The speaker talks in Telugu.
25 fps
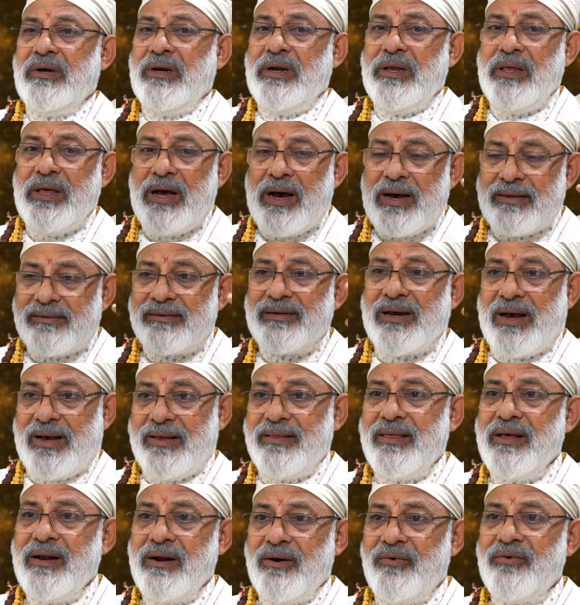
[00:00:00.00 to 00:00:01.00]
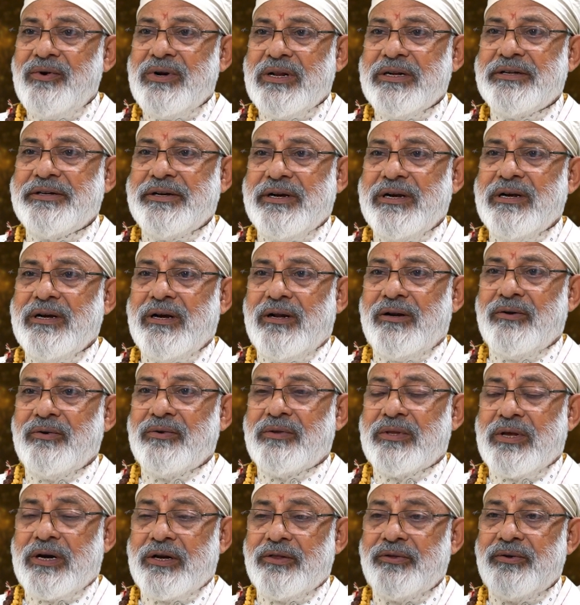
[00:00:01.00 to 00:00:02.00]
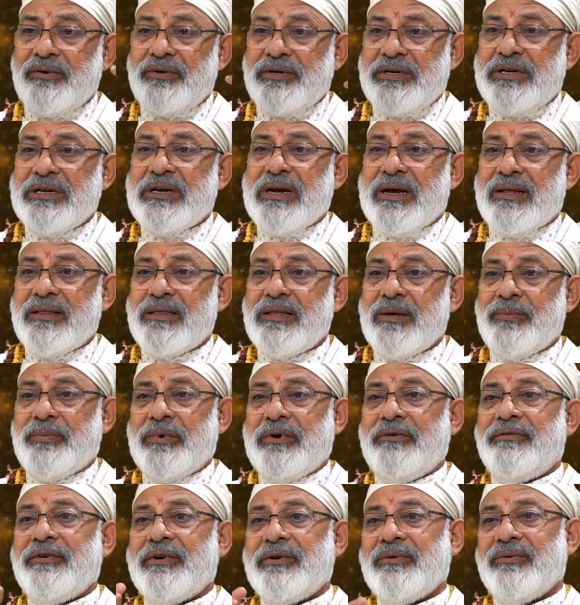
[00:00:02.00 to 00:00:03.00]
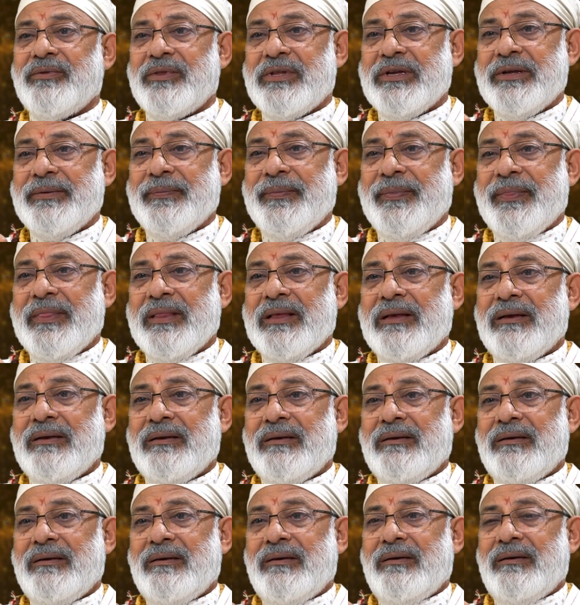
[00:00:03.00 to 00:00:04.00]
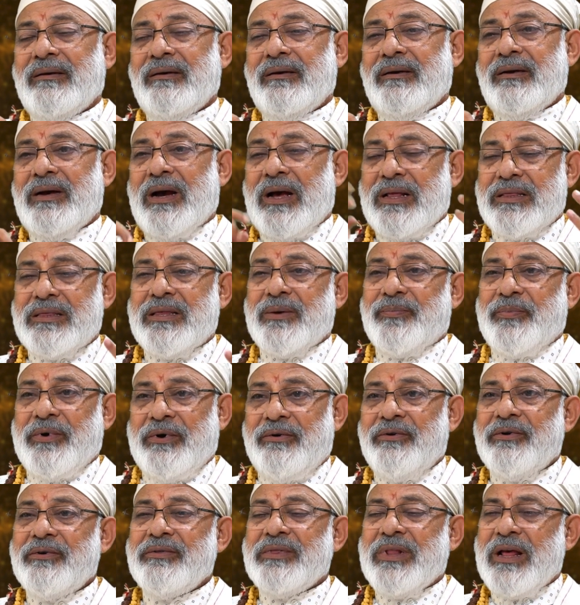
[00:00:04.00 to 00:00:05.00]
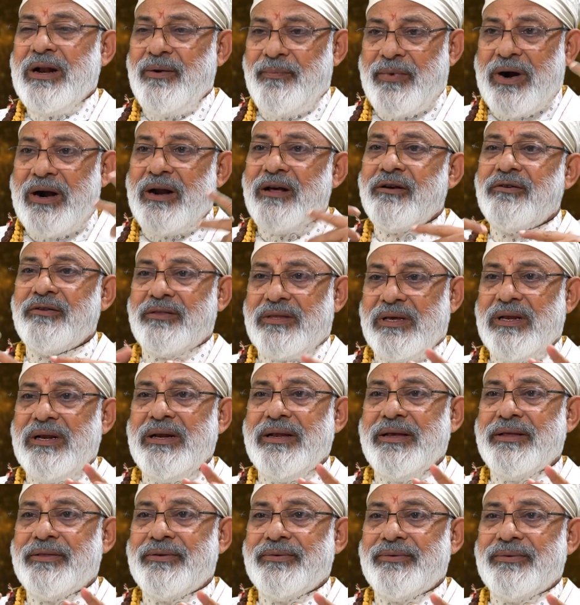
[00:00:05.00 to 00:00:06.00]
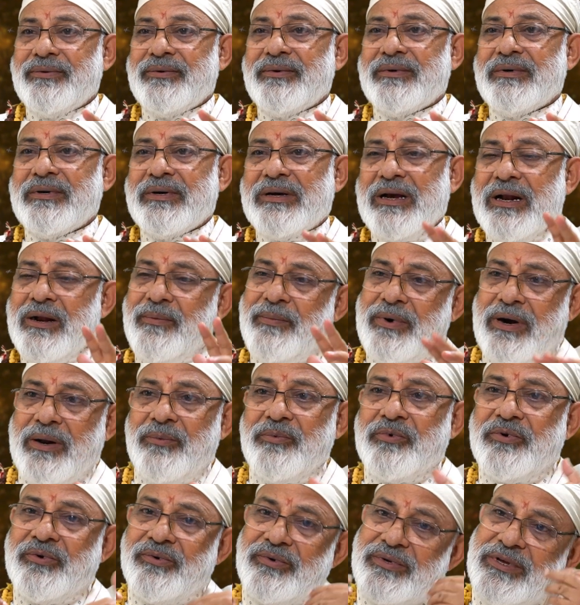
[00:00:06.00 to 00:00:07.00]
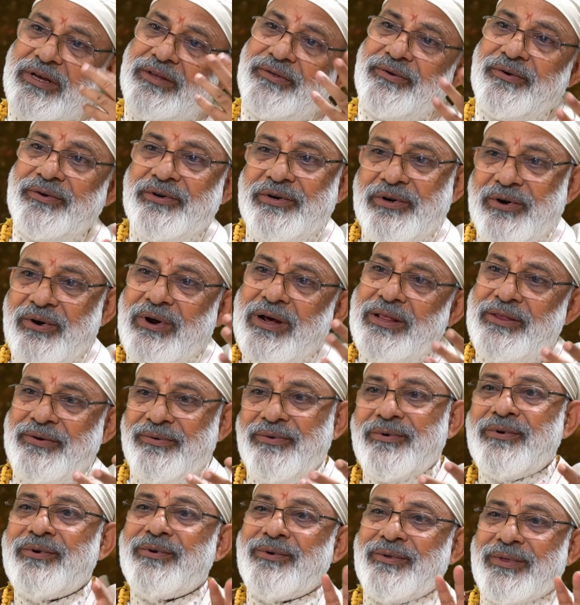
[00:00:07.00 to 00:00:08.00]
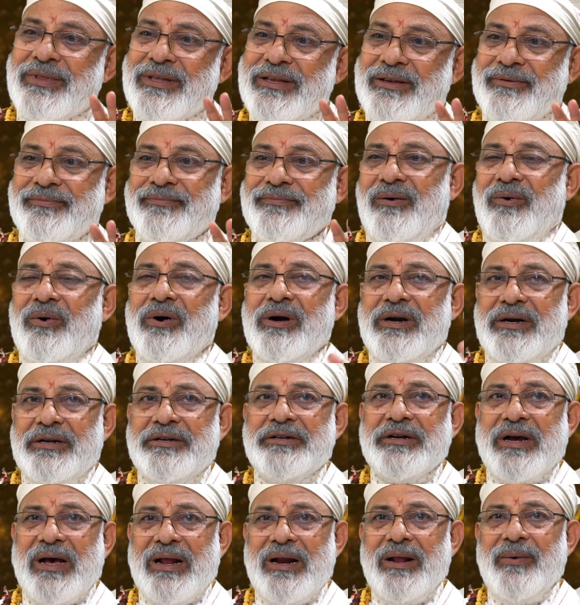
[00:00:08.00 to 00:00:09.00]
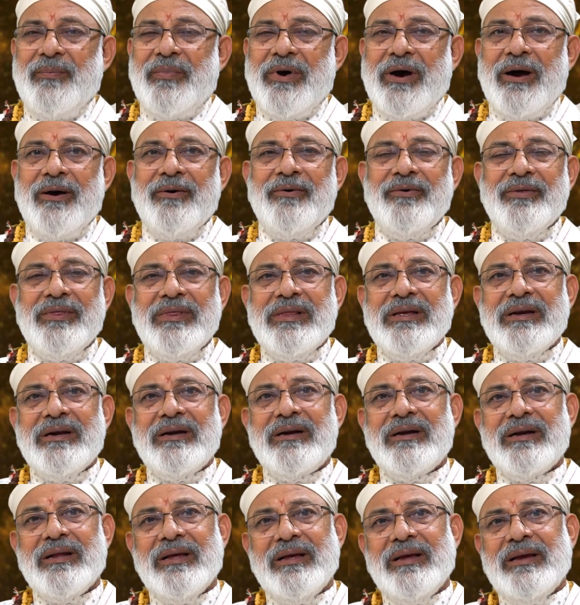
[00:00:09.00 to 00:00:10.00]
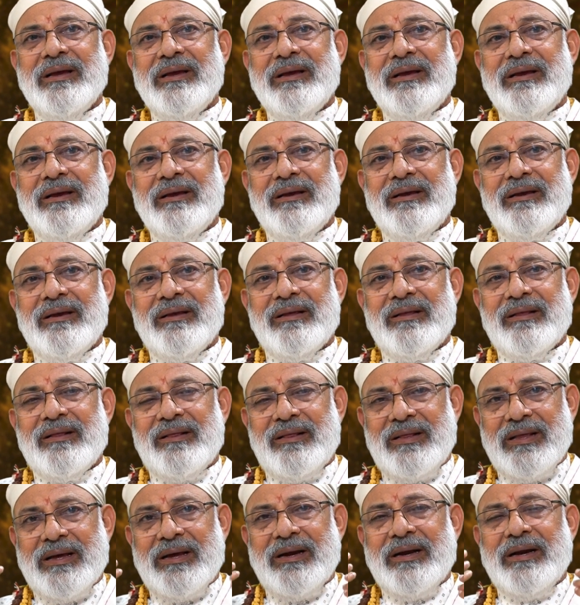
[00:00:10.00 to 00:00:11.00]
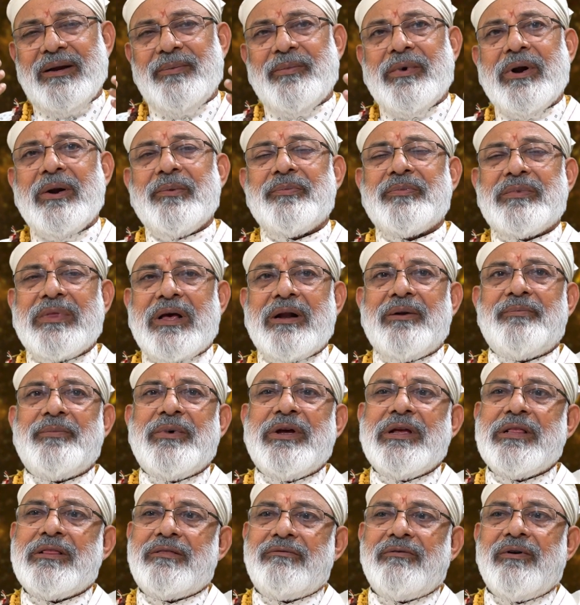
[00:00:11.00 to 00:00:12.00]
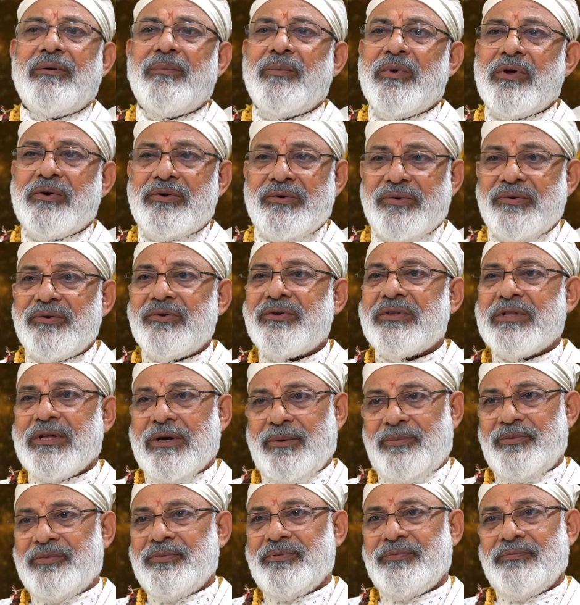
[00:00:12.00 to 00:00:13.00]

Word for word: ఇది ఆ సాధన ఉంటే చేయగలుగుతారు దృష్టికి అంత పవర్ ఉంది అంత పవర్ ఉందని మనకు తెలియదు కానీ మనం చూసే దృష్టిలో అది ఉంటుంది ఒకటి చాలా బాగుంది అంటే దాన్ని మనం తన్మయత్వంలో చూస్తాం